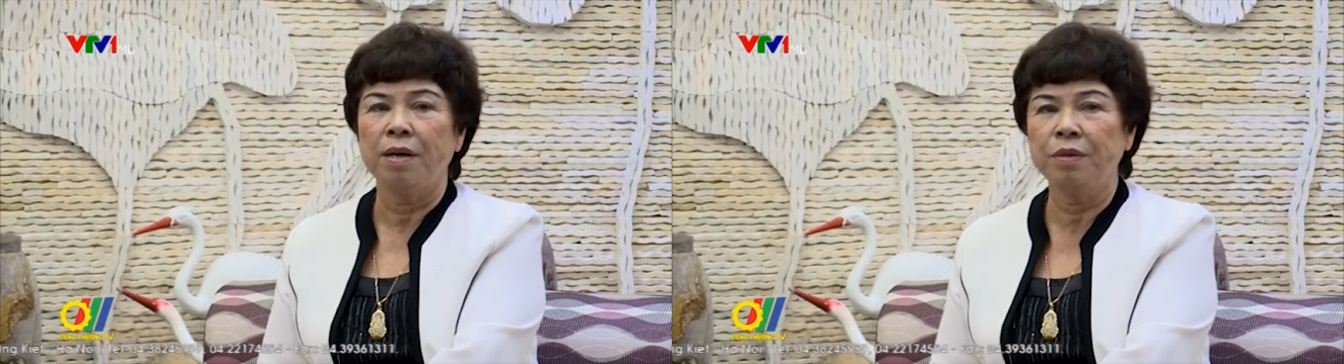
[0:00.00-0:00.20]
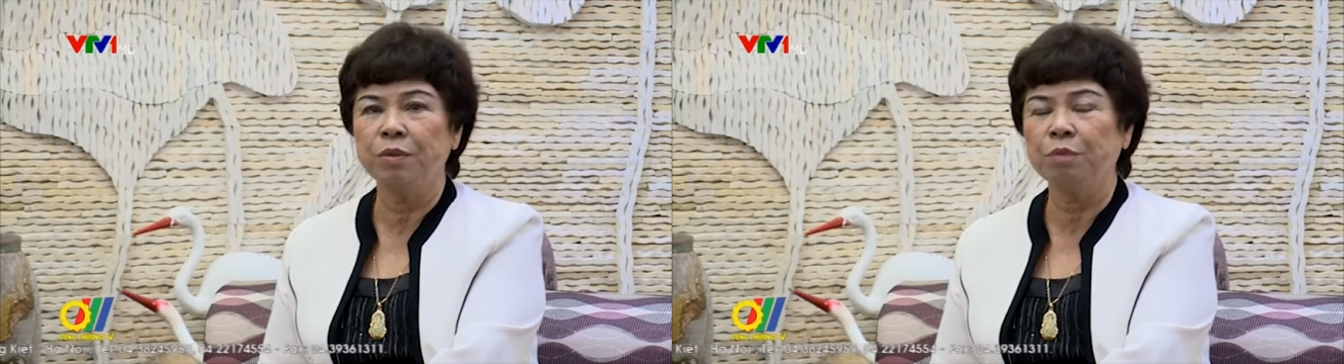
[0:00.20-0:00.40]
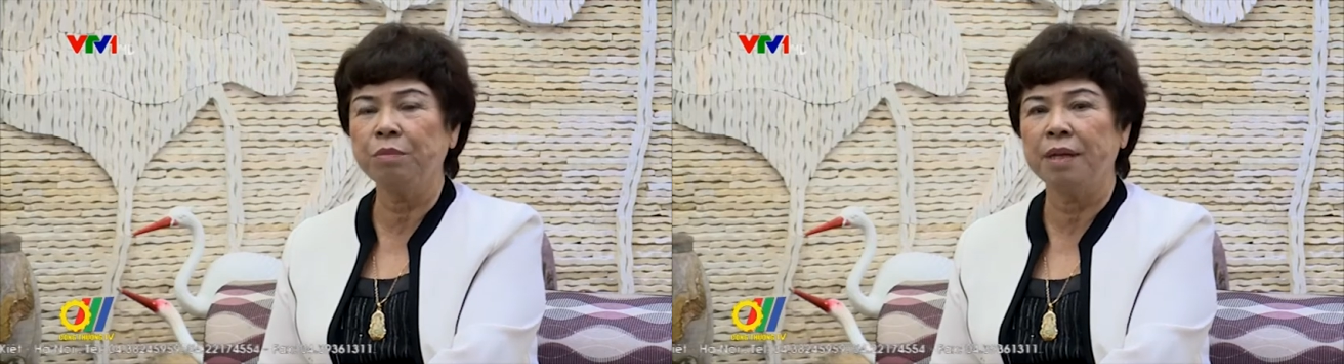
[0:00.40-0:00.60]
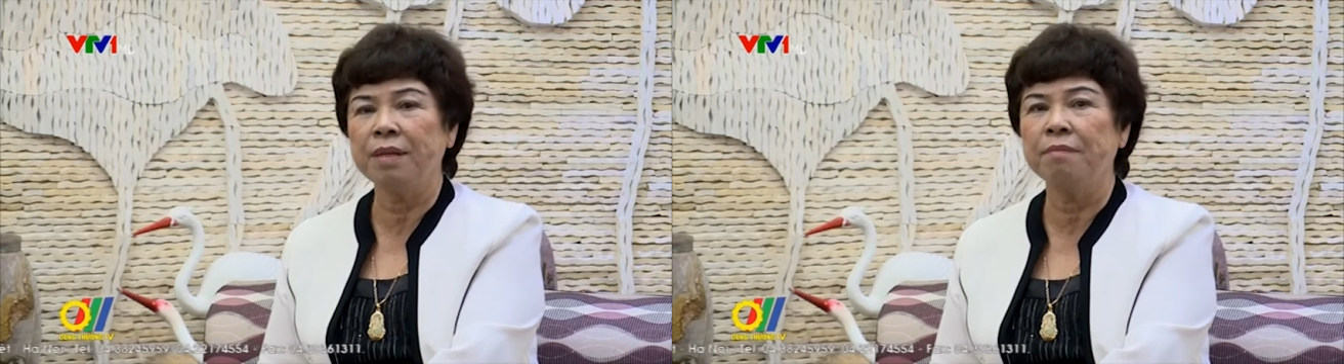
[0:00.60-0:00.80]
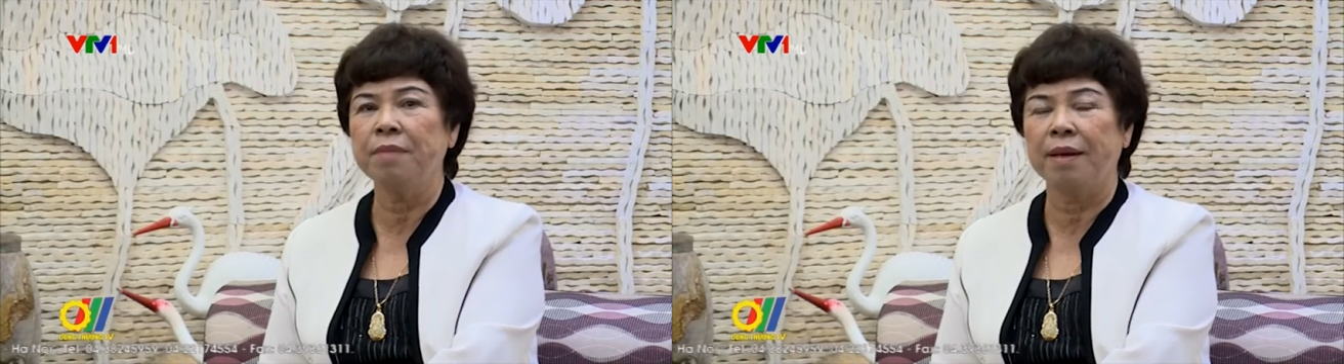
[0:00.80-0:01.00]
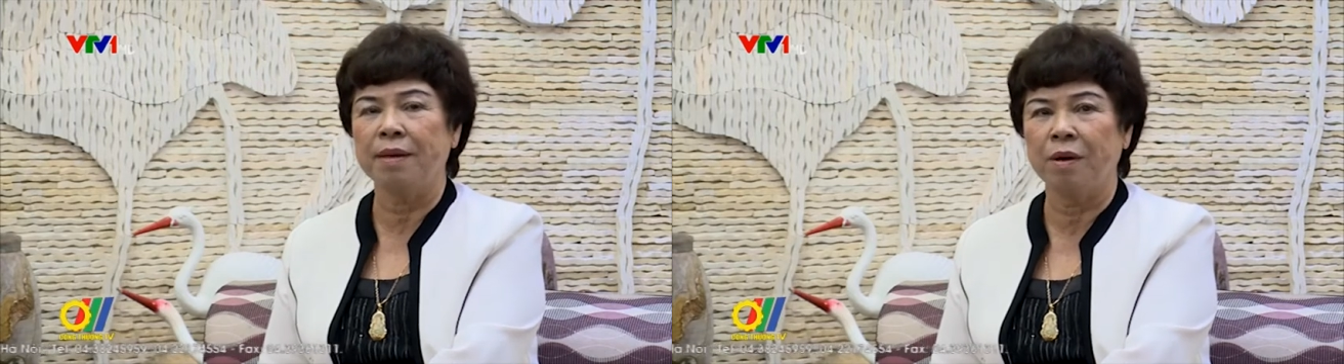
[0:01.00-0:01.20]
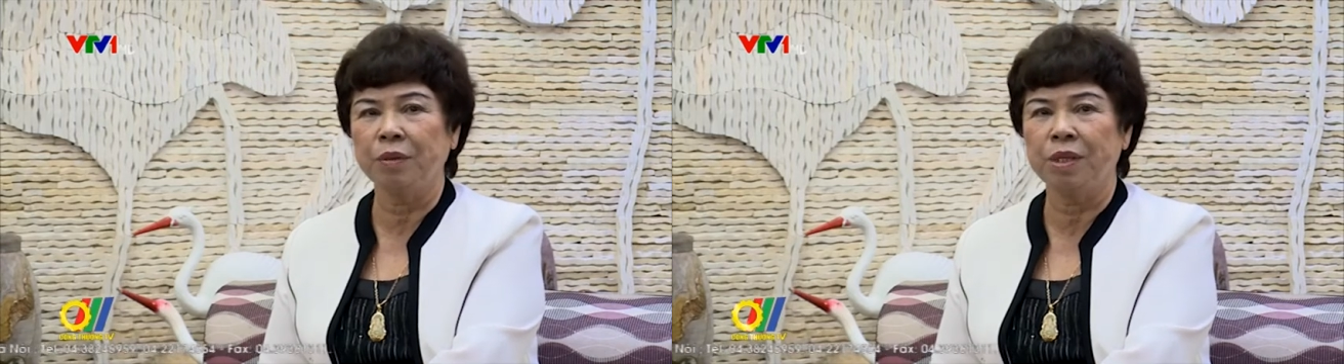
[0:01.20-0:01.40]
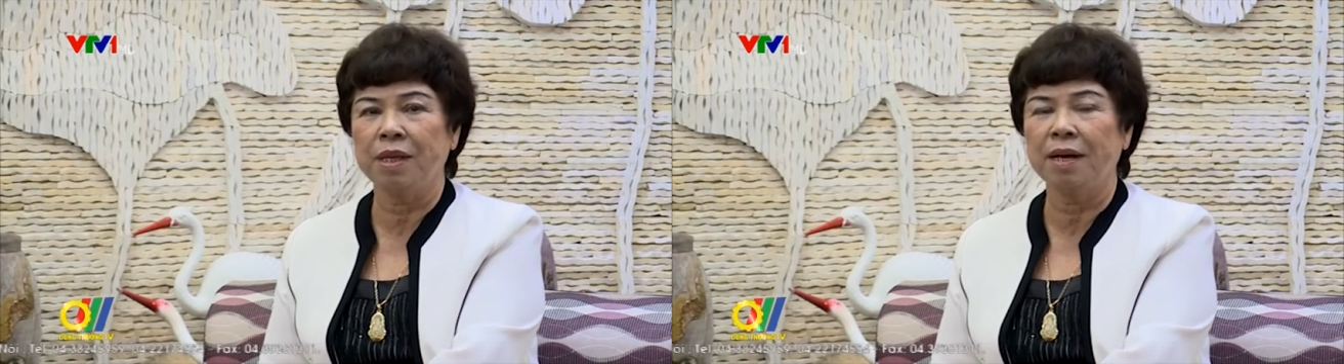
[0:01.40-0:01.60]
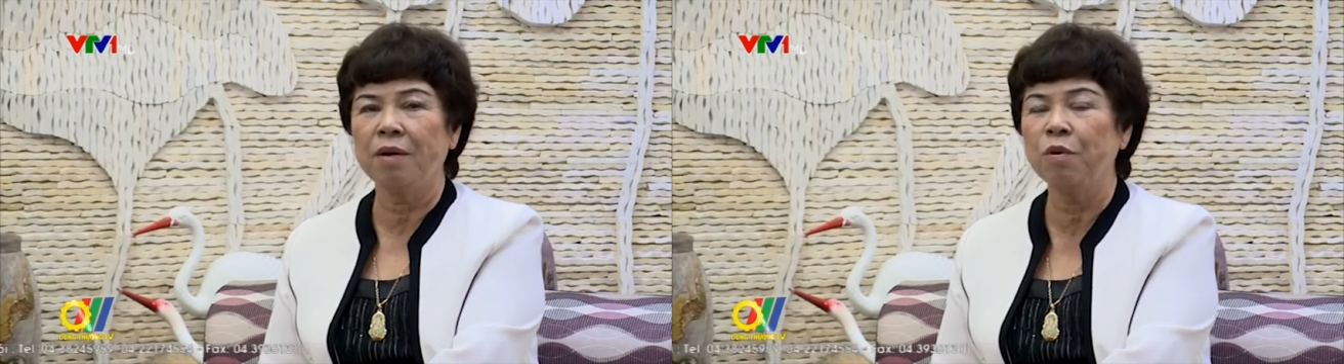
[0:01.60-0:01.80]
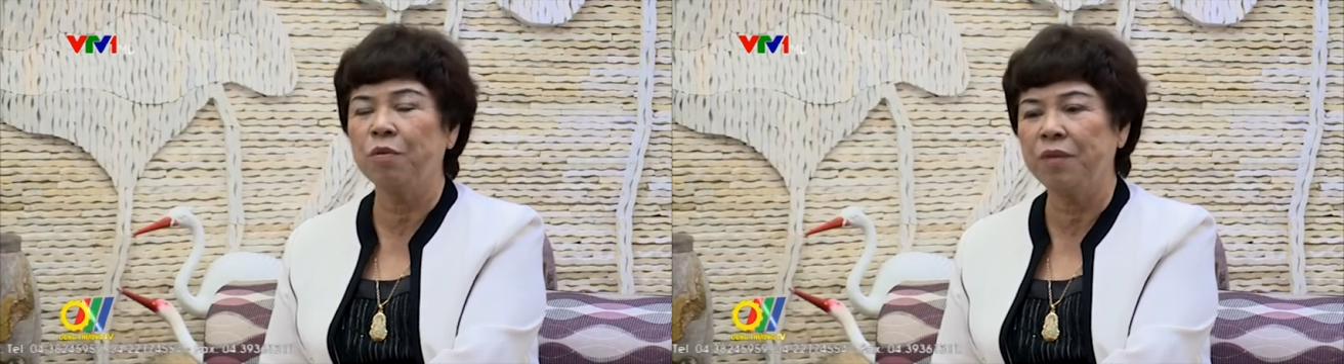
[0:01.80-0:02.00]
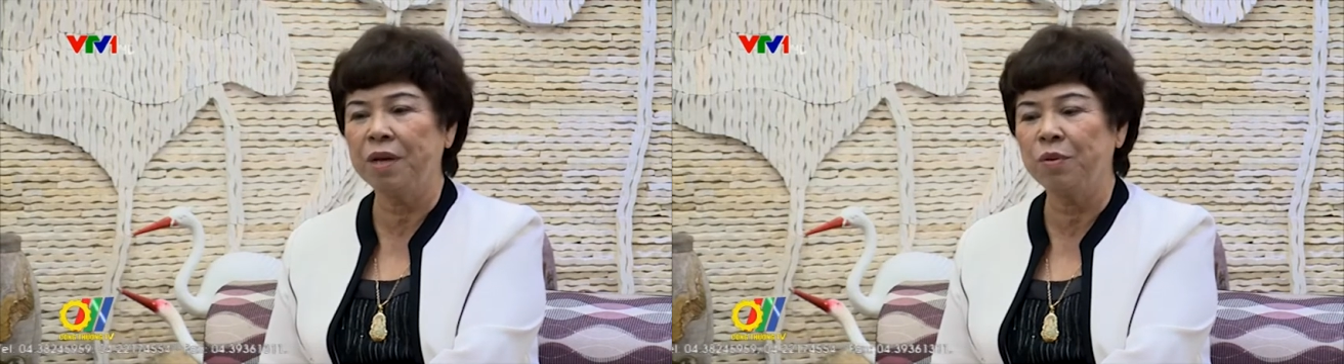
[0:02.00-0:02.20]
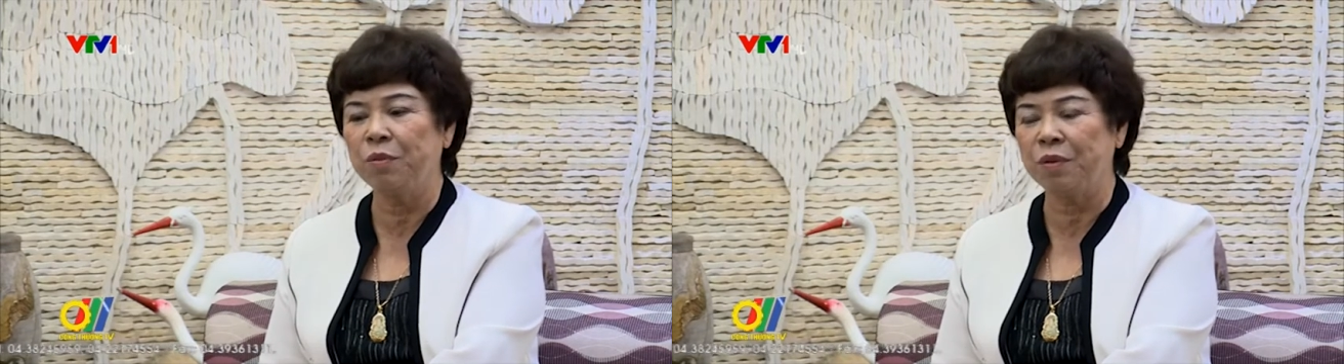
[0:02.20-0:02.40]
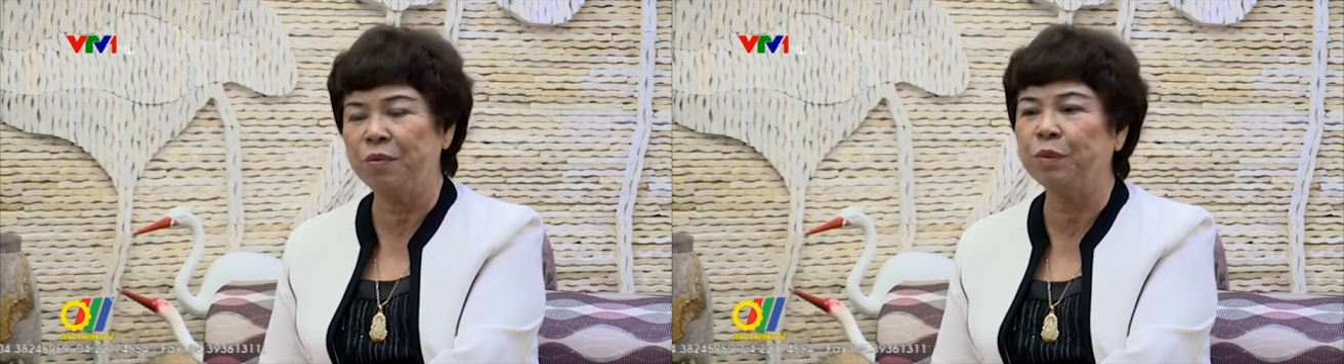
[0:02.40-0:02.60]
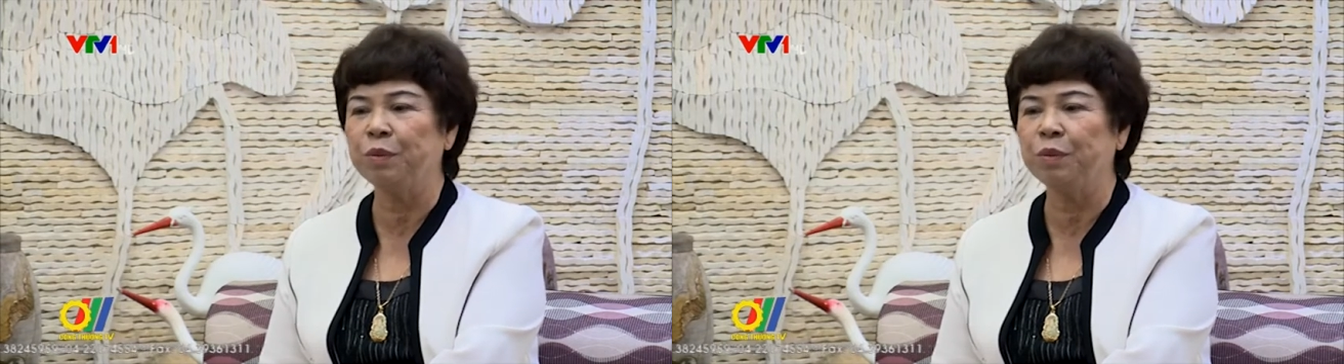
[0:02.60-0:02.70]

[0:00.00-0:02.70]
lưu xúc tiến thương mại đó thì các hội viên của Vĩnh Phước